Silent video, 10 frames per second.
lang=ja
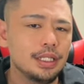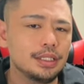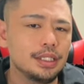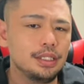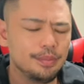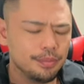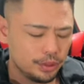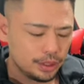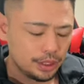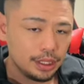話聞いて
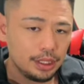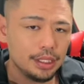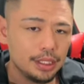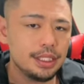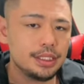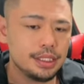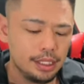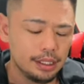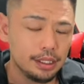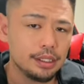もしい ライン
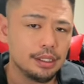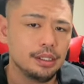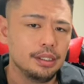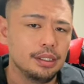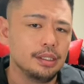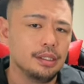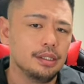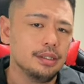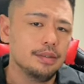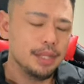して
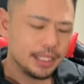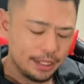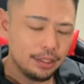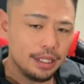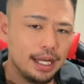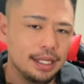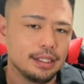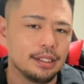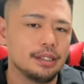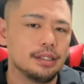負ける
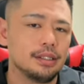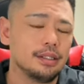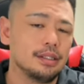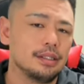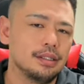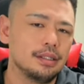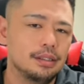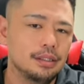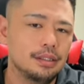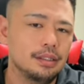な。
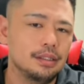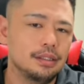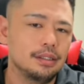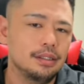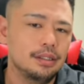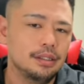うん